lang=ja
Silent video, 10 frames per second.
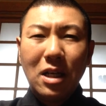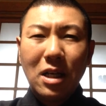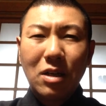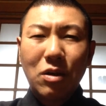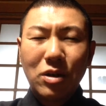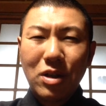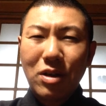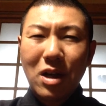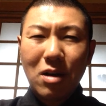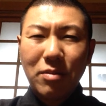えこの
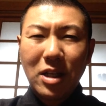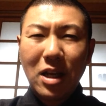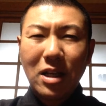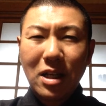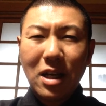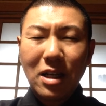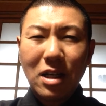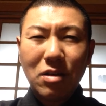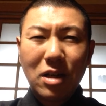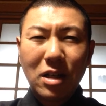動画を見ていただ
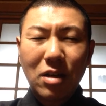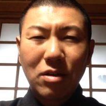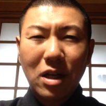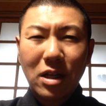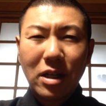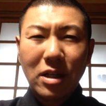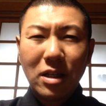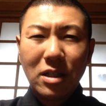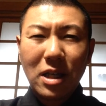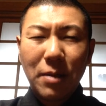いている方の中で
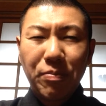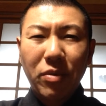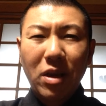ですね、